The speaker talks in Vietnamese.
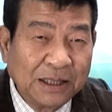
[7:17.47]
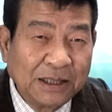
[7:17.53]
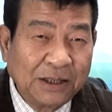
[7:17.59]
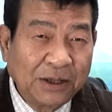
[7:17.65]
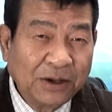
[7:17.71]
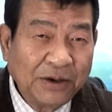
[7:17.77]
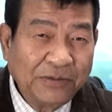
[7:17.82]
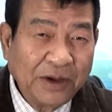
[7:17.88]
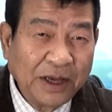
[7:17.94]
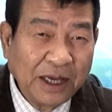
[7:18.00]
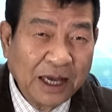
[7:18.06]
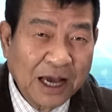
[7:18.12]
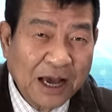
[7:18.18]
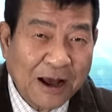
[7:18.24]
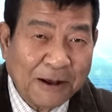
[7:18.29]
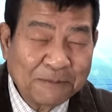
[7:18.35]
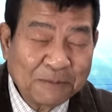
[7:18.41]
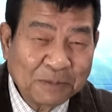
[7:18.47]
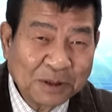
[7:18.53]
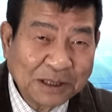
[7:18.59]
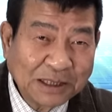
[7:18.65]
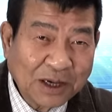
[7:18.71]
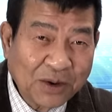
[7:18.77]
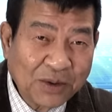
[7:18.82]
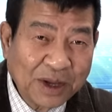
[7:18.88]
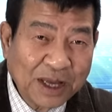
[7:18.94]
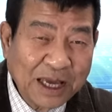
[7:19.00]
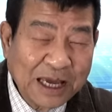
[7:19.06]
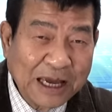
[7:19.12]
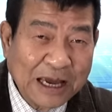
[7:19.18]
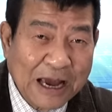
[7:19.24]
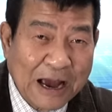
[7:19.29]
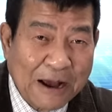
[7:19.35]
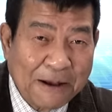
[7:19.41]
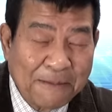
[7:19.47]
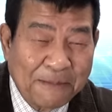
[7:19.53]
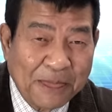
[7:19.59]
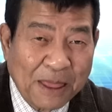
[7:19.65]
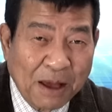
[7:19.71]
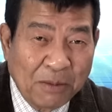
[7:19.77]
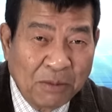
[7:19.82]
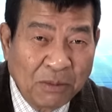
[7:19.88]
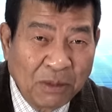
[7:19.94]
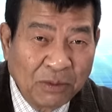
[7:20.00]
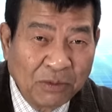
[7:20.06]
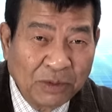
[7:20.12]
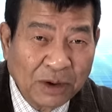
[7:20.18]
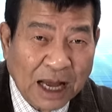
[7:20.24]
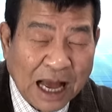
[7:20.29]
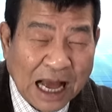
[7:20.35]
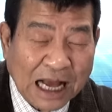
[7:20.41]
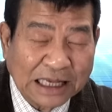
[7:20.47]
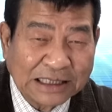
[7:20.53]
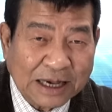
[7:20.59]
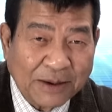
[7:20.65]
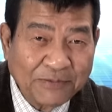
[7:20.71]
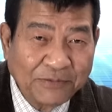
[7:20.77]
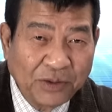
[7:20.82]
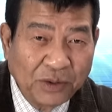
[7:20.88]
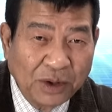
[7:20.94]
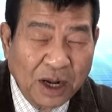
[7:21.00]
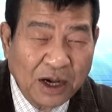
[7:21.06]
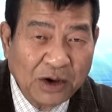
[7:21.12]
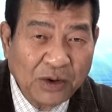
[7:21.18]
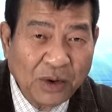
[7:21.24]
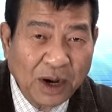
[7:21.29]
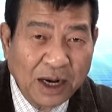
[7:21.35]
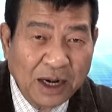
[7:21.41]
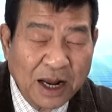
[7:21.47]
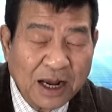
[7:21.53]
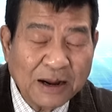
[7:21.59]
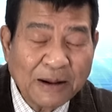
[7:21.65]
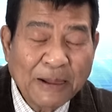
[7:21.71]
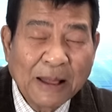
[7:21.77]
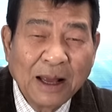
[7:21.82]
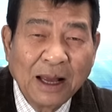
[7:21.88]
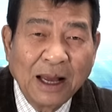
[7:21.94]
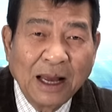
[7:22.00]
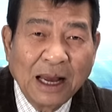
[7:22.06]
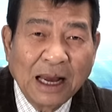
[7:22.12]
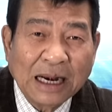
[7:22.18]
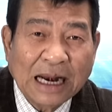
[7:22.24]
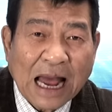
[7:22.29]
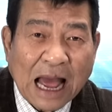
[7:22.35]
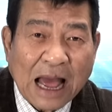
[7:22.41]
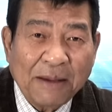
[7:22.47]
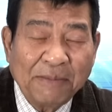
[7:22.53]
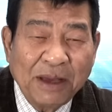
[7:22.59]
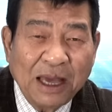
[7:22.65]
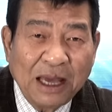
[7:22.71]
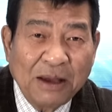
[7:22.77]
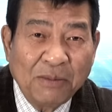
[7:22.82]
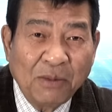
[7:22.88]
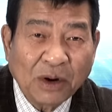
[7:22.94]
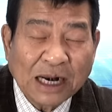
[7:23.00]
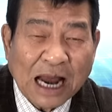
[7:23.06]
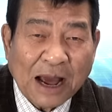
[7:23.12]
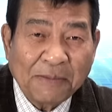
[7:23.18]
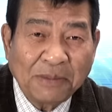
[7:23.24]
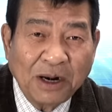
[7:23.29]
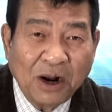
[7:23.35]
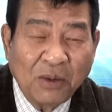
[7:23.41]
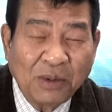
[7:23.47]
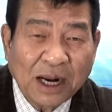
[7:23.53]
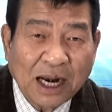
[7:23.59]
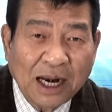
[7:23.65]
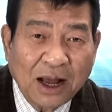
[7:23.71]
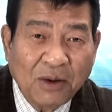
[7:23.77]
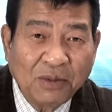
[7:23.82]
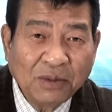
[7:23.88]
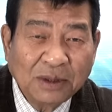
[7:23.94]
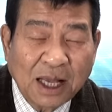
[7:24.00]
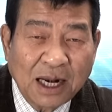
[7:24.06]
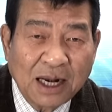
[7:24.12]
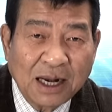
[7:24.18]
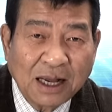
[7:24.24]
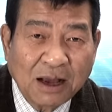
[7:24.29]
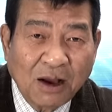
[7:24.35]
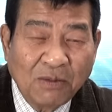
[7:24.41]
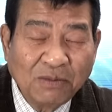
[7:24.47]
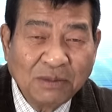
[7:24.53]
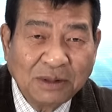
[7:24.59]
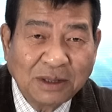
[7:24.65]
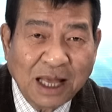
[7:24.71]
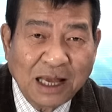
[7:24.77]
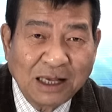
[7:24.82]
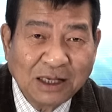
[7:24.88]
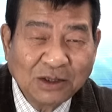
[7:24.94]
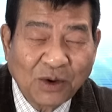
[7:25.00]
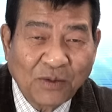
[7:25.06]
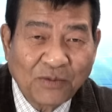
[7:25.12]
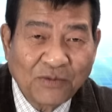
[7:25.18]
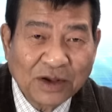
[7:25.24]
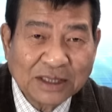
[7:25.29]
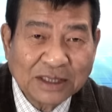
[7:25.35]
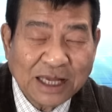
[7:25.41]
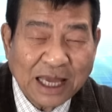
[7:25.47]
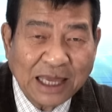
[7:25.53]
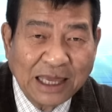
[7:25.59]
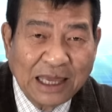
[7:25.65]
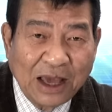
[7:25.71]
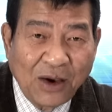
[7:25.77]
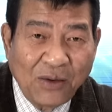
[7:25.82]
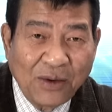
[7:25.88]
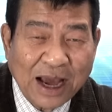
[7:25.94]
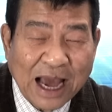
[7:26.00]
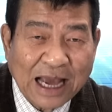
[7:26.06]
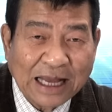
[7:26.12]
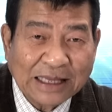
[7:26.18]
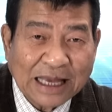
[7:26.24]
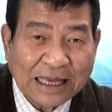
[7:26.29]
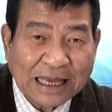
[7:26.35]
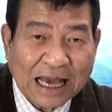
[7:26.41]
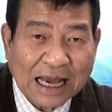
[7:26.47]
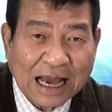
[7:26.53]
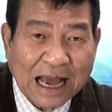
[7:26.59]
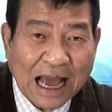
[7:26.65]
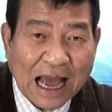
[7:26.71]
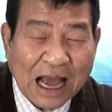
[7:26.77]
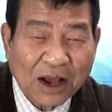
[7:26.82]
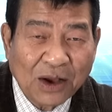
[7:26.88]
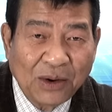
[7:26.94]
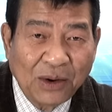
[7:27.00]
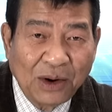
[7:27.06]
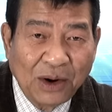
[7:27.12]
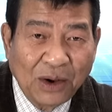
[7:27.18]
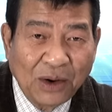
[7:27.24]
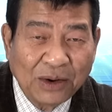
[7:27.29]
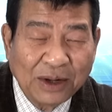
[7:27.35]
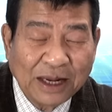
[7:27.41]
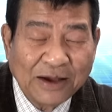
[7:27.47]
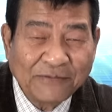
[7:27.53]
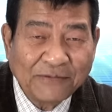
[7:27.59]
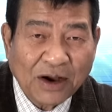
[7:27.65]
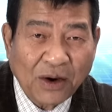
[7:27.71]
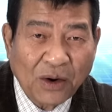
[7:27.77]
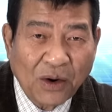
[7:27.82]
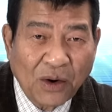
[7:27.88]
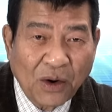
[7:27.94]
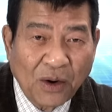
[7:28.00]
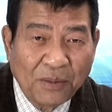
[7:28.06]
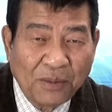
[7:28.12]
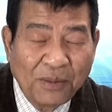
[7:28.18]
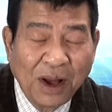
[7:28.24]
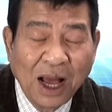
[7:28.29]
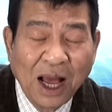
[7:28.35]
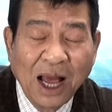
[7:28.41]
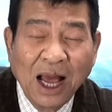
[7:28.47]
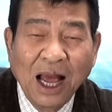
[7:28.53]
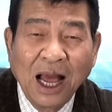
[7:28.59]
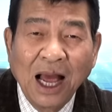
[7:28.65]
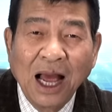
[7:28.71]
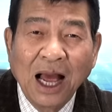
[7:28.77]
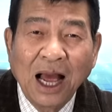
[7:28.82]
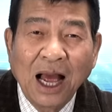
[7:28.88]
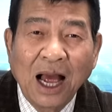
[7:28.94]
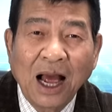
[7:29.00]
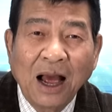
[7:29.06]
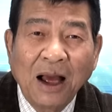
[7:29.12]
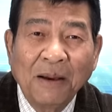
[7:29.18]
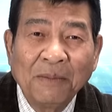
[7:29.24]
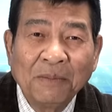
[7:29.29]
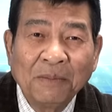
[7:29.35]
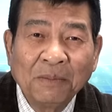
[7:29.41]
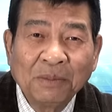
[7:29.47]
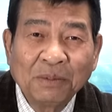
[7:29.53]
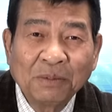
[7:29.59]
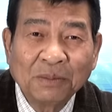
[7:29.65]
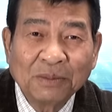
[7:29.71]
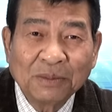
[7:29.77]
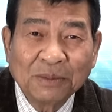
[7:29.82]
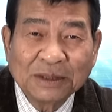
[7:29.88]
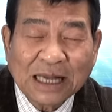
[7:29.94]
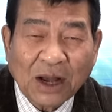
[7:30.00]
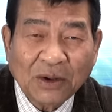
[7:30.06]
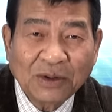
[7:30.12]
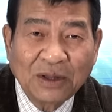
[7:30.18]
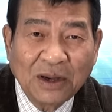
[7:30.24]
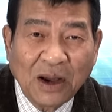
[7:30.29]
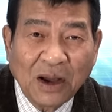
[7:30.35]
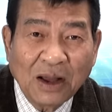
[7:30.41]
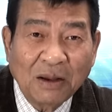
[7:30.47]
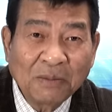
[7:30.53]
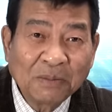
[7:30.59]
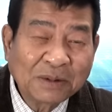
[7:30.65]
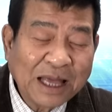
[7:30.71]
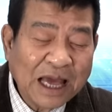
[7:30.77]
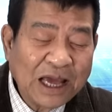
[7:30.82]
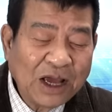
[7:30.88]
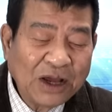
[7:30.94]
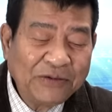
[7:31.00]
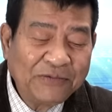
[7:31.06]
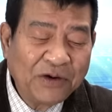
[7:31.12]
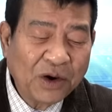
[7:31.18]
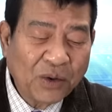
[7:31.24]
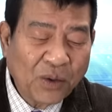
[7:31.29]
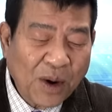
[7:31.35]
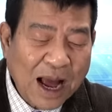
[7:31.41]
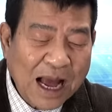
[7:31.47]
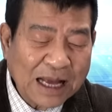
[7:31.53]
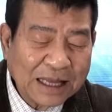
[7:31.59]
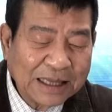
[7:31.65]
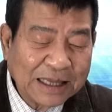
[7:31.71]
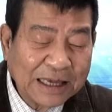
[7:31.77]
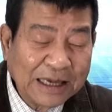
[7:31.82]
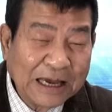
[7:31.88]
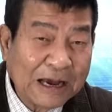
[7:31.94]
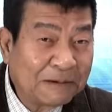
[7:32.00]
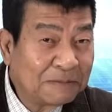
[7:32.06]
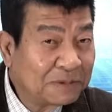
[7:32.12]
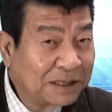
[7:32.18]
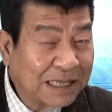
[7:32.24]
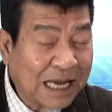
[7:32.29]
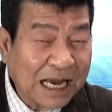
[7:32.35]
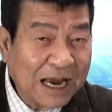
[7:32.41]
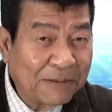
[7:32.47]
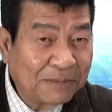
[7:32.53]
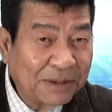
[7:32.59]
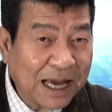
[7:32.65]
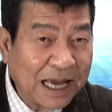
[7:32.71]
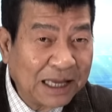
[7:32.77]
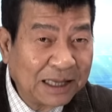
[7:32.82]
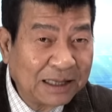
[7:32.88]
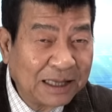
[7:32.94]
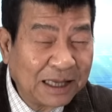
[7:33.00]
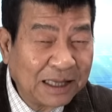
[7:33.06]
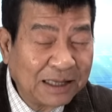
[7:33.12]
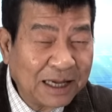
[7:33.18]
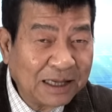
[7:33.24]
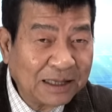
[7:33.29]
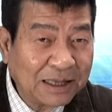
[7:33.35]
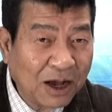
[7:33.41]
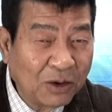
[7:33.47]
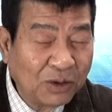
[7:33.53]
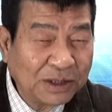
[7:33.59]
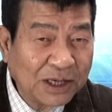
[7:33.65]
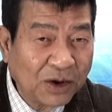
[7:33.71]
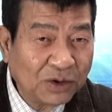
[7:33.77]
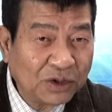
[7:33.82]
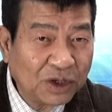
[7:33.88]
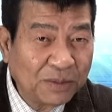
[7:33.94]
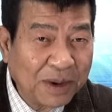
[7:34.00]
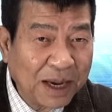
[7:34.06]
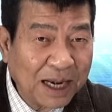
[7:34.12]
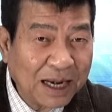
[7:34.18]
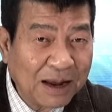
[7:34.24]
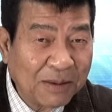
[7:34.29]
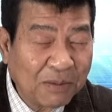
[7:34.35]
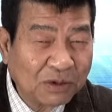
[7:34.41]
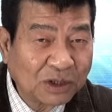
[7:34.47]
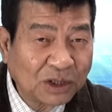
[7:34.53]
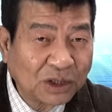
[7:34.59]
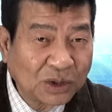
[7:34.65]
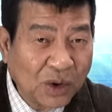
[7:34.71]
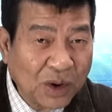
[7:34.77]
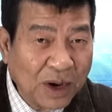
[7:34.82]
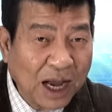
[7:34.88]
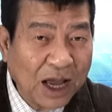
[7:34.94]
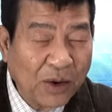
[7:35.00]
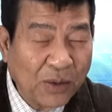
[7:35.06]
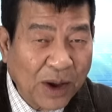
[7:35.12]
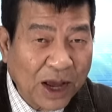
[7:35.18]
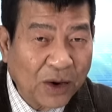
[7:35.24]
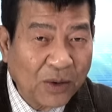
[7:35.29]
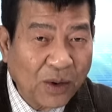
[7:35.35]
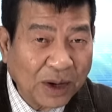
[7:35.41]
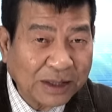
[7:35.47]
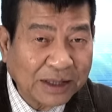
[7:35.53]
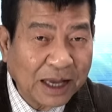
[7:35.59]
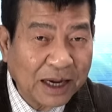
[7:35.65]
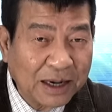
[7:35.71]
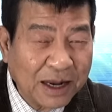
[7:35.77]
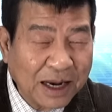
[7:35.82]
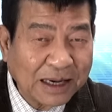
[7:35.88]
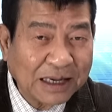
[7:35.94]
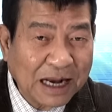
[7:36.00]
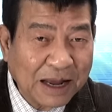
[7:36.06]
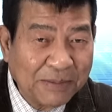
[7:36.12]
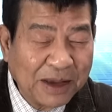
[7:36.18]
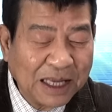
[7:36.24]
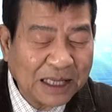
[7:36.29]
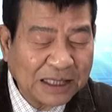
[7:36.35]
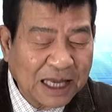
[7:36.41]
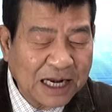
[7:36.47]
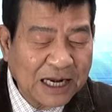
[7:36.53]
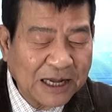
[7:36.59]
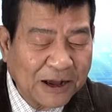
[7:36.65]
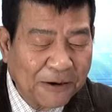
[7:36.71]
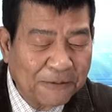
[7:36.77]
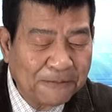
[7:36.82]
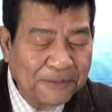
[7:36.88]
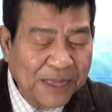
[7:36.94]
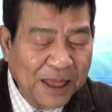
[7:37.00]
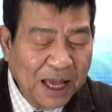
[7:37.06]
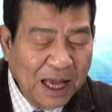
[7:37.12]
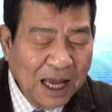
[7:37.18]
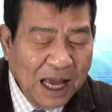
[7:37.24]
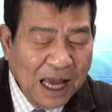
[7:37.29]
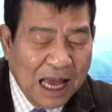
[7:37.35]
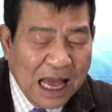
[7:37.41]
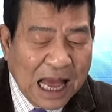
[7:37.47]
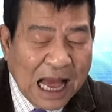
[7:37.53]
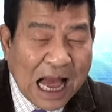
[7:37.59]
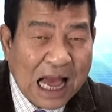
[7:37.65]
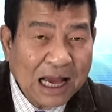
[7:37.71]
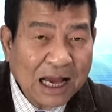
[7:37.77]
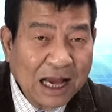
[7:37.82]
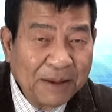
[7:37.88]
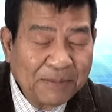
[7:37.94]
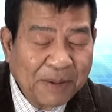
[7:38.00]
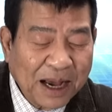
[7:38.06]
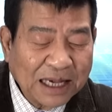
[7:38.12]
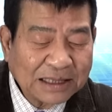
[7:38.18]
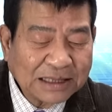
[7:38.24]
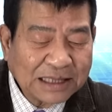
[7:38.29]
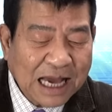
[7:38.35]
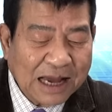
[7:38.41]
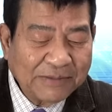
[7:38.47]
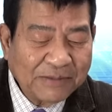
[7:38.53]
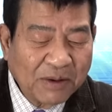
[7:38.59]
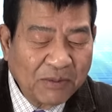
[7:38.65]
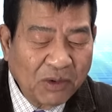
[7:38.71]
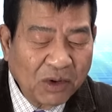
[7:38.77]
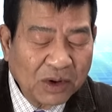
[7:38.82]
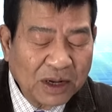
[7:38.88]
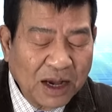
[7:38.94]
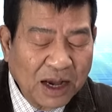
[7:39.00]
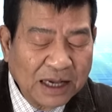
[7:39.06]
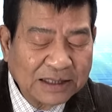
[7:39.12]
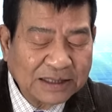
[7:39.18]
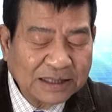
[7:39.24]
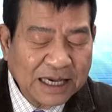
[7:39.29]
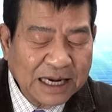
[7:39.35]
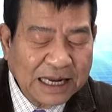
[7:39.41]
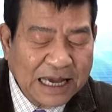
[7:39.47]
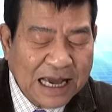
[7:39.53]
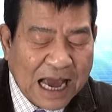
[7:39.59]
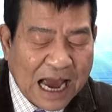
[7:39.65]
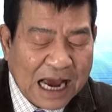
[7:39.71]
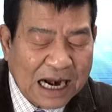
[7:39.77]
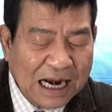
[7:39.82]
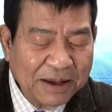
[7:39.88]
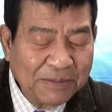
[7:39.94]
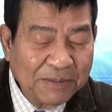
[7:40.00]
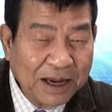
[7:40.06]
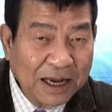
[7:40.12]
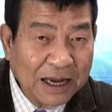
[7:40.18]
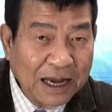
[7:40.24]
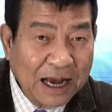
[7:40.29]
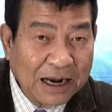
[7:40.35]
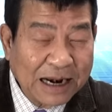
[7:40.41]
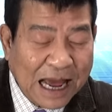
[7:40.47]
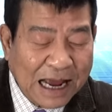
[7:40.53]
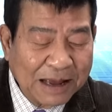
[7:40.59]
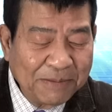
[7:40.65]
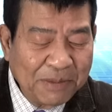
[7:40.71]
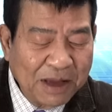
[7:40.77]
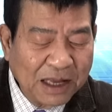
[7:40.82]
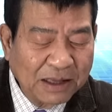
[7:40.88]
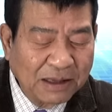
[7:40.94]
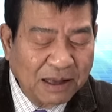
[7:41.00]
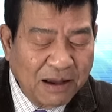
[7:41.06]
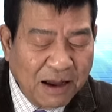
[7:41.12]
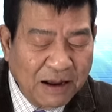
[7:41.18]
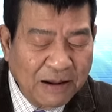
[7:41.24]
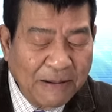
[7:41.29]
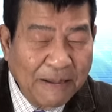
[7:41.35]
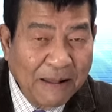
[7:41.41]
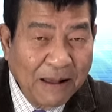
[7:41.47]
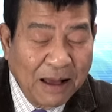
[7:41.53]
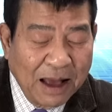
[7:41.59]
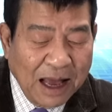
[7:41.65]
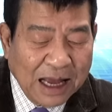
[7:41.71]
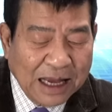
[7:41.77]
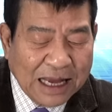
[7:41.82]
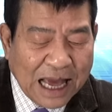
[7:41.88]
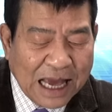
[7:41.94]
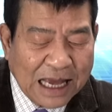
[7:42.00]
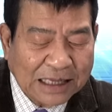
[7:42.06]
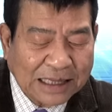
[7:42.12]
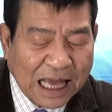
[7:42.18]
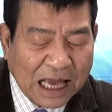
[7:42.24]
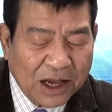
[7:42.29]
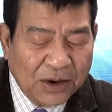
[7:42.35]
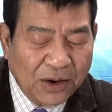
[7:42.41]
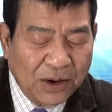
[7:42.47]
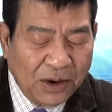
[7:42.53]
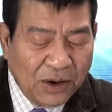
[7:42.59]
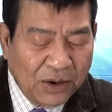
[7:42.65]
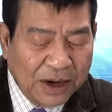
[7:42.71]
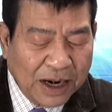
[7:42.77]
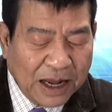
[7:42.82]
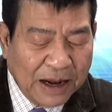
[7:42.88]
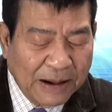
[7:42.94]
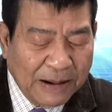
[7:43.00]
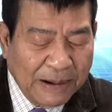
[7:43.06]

Thưa quý vị, à, sau khi hàng trăm phụ nữ người Đức đã bị một đám đông đàn ông tấn công tình dục và sách nhiễu ngay tại nhà ga Cologne vào hôm uh, giao thừa Tây vừa qua thì uh, sáng ngày hôm nay tin tức từ Âu Châu cho biết là một số người ngoại quốc tại Đức đã bị tấn công. Hai người Pakistan và một người Syria đã bị uh, đánh bị thương ngay tại Cologne.